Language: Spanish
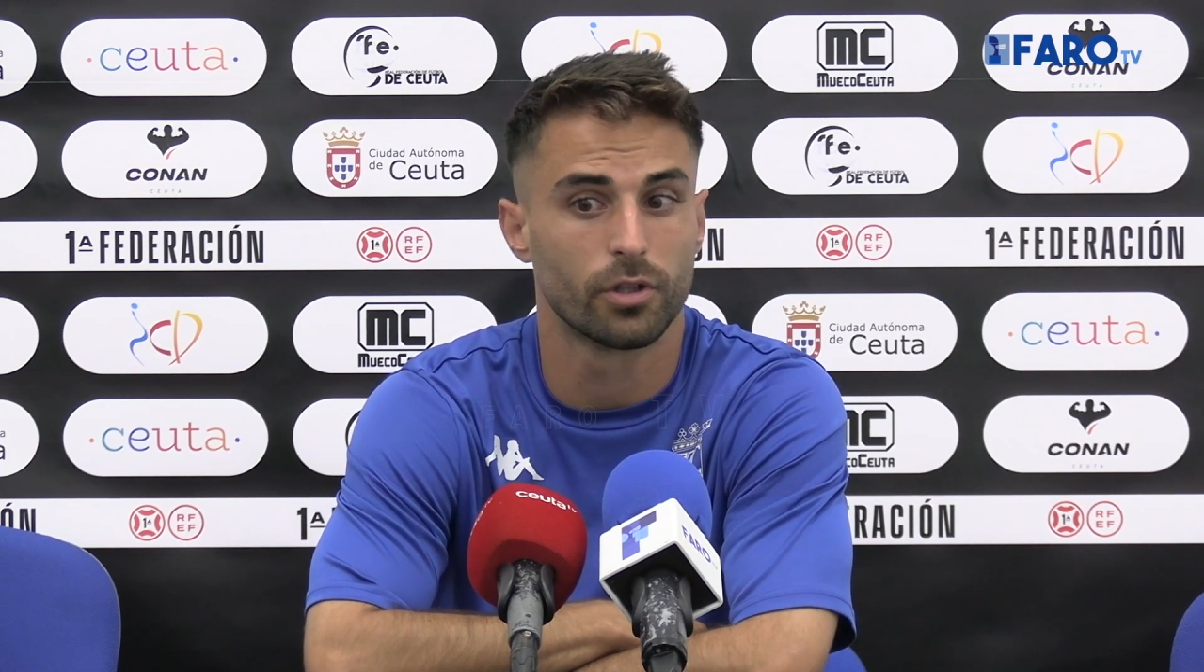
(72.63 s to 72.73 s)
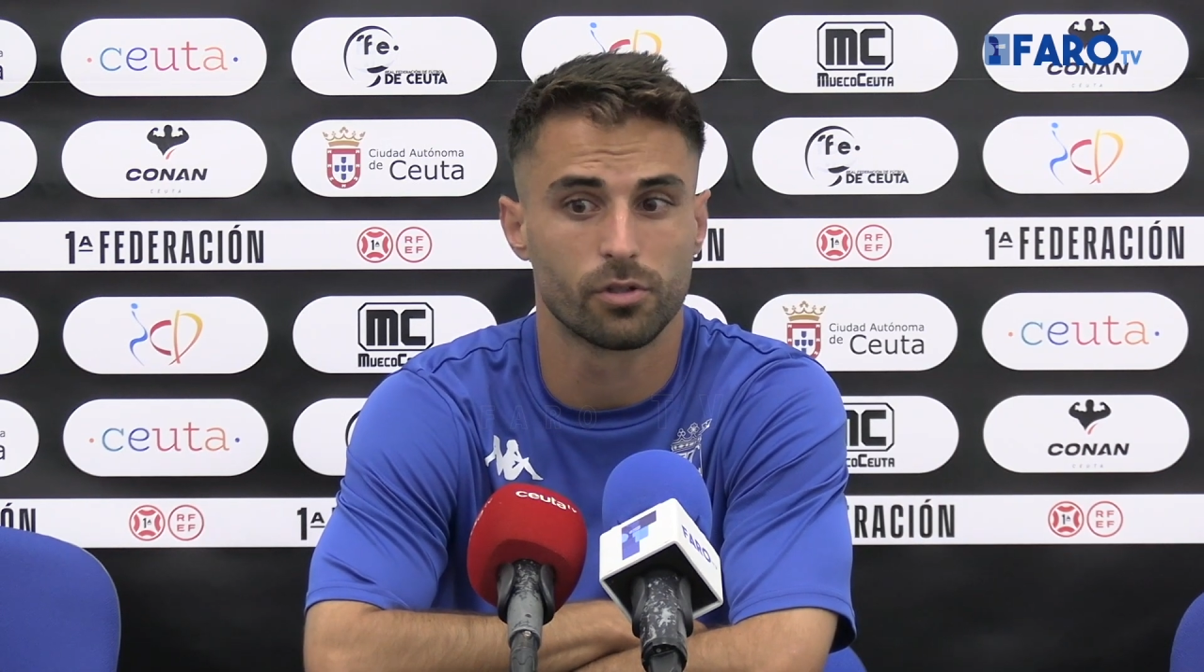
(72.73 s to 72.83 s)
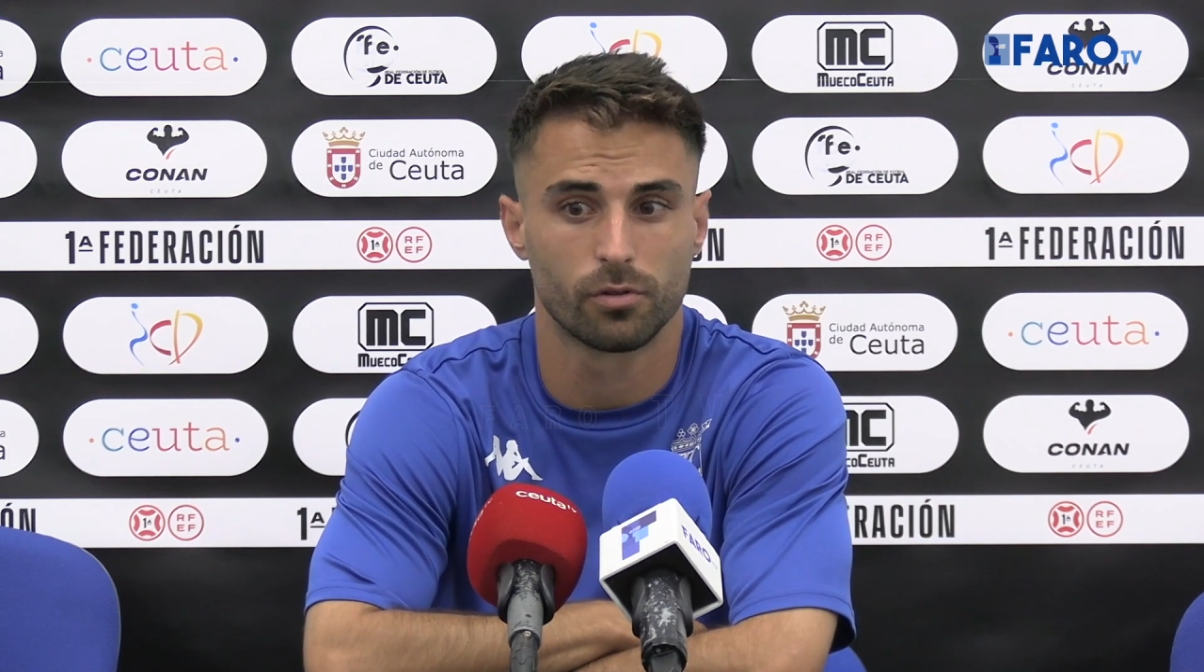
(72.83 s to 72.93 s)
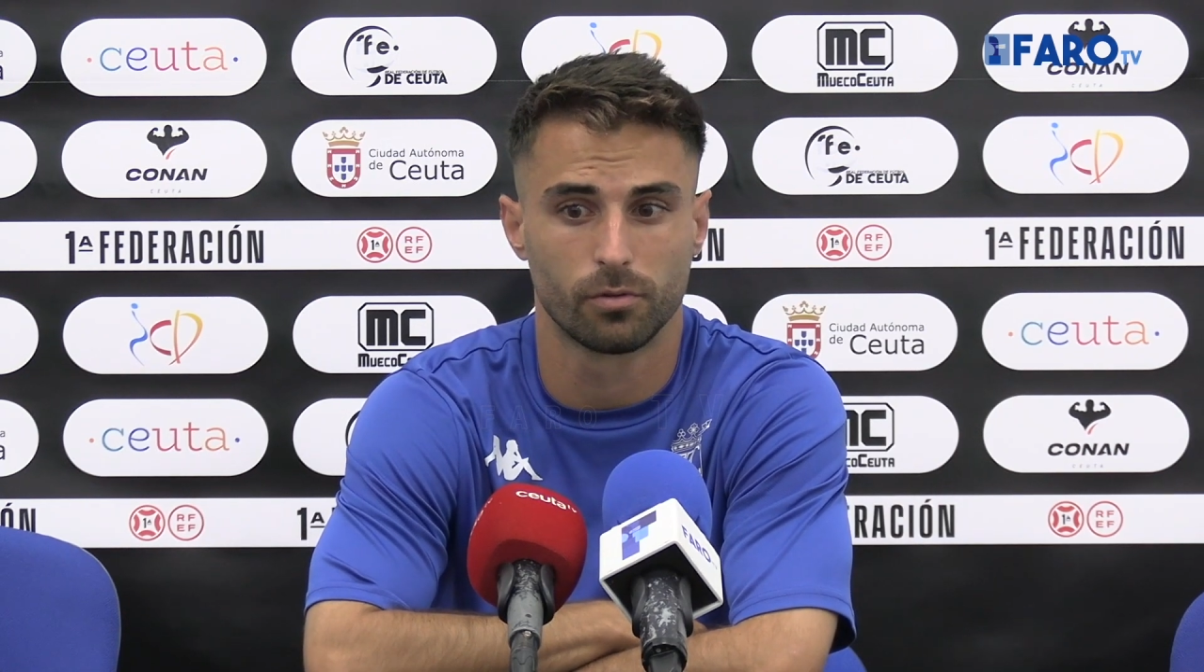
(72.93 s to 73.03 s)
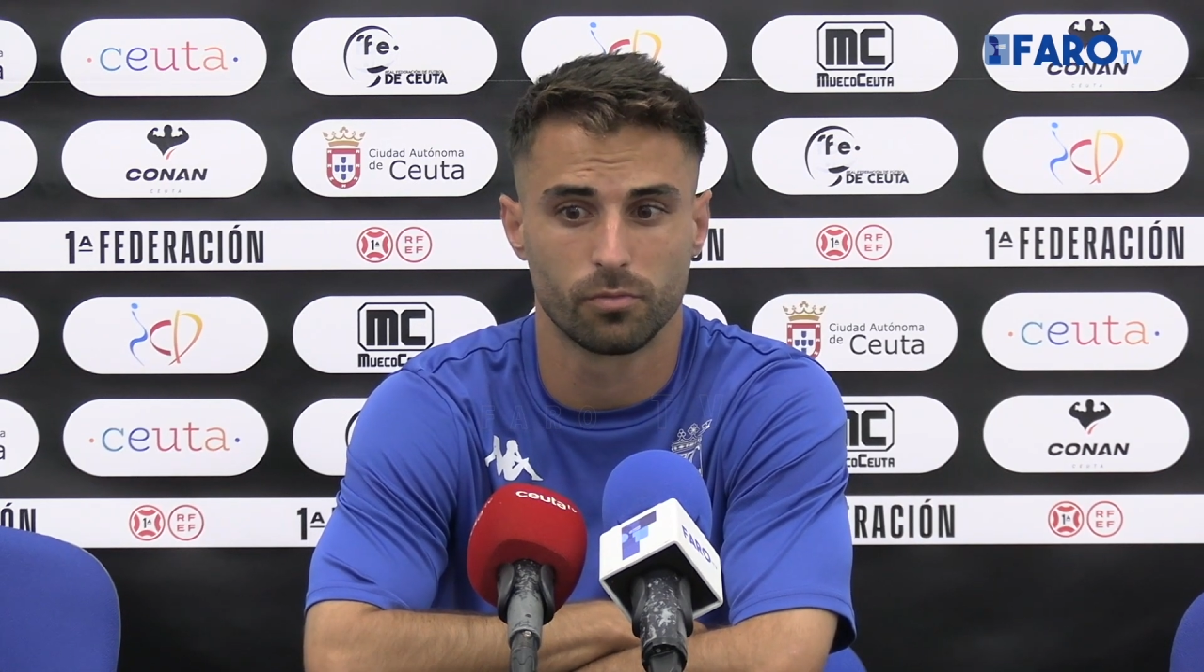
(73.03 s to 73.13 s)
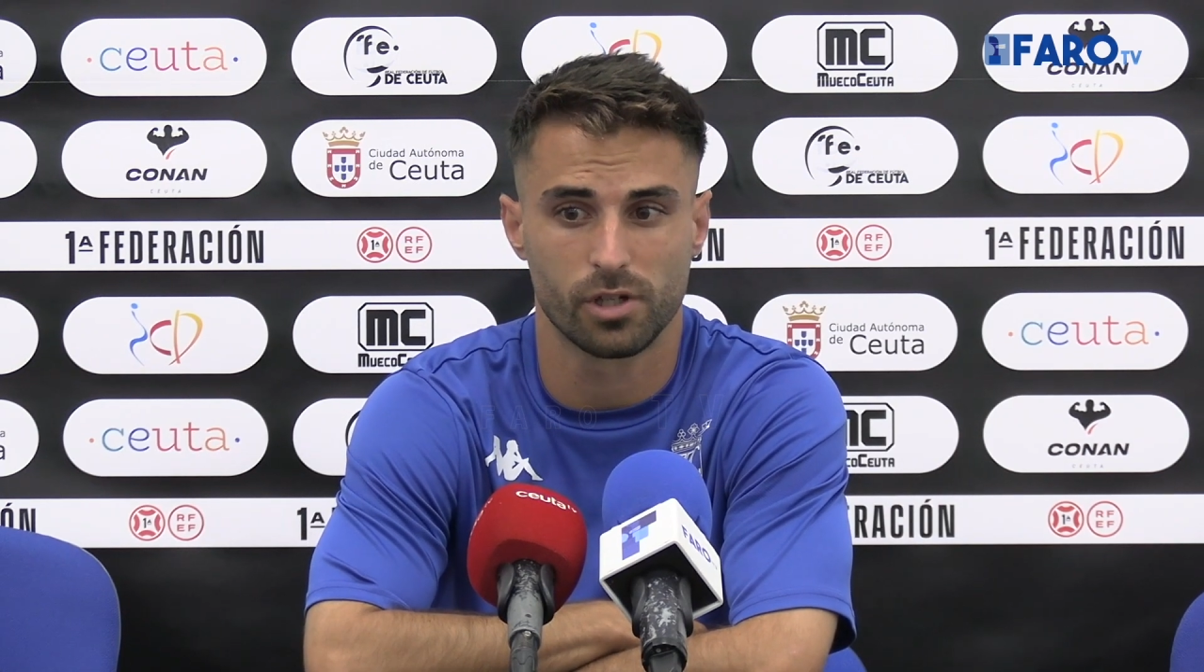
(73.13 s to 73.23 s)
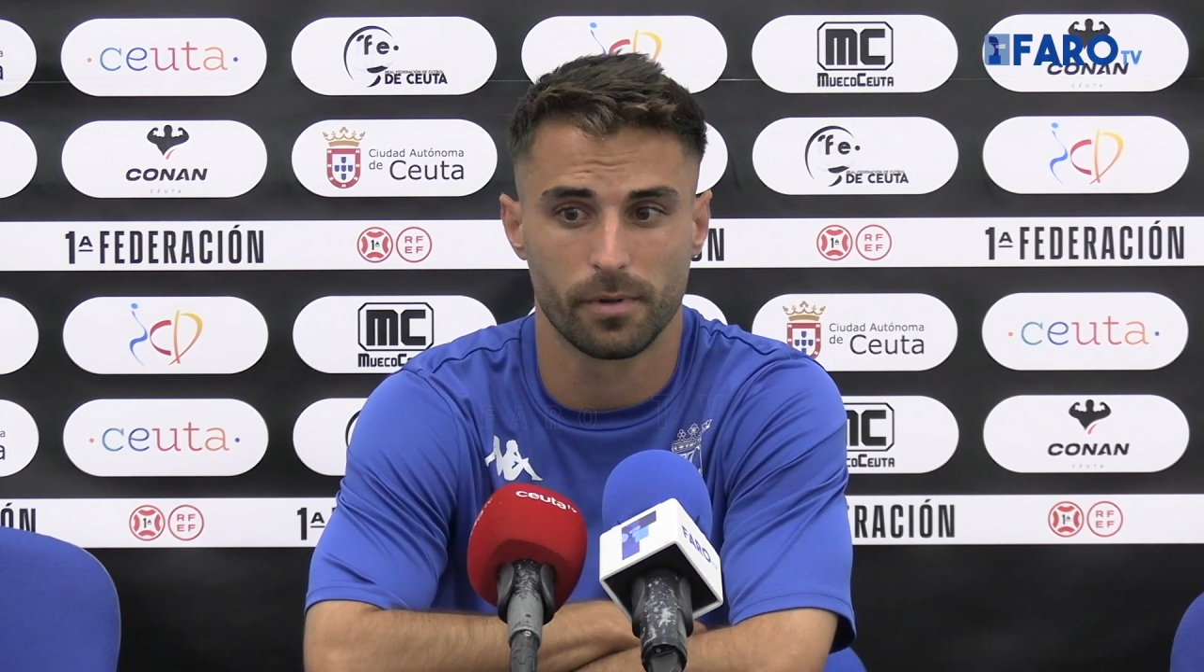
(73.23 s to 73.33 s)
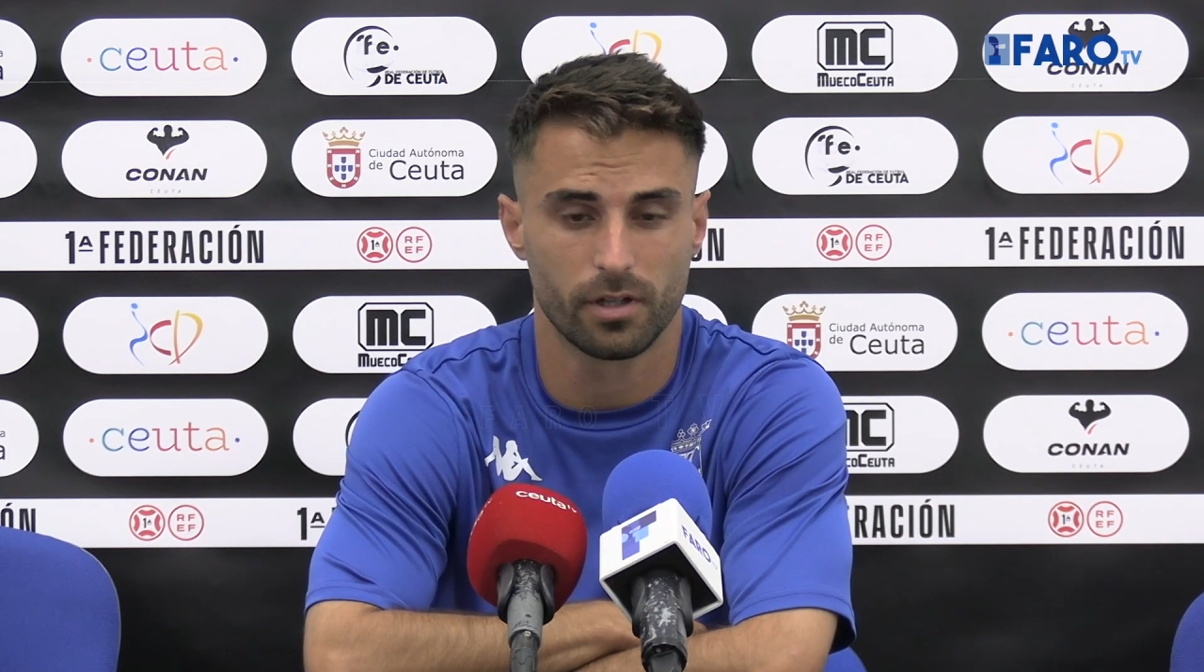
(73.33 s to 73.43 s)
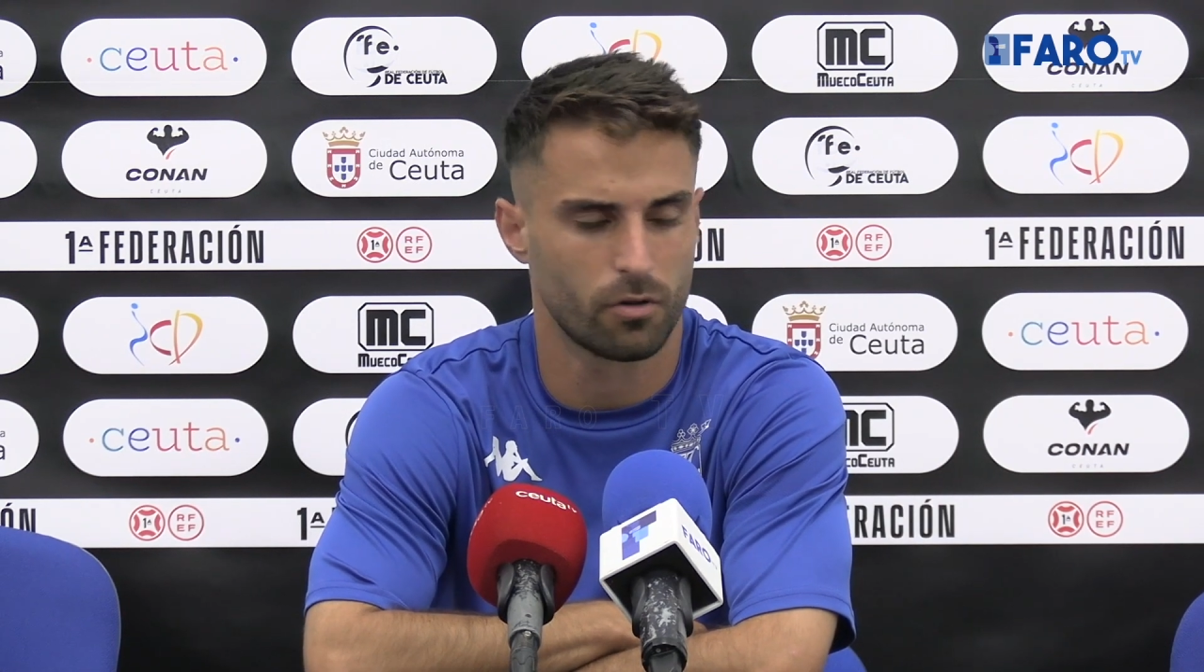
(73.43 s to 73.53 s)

he dicho muchas veces,